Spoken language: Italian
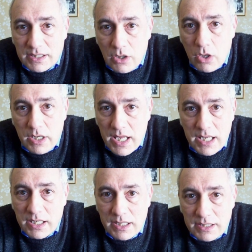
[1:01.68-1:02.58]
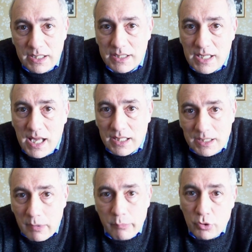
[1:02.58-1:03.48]
donne anche interessanti,
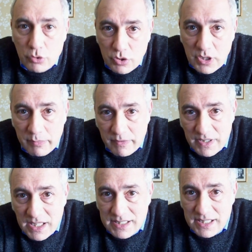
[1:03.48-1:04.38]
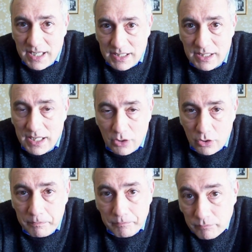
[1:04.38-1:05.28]
ma poi sono sempre fidanzate. Ecco.
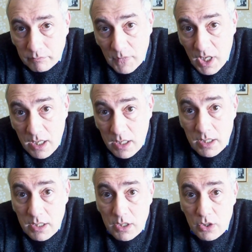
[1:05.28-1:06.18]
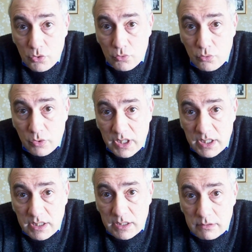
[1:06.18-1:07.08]

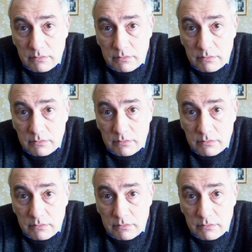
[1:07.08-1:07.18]
Sui,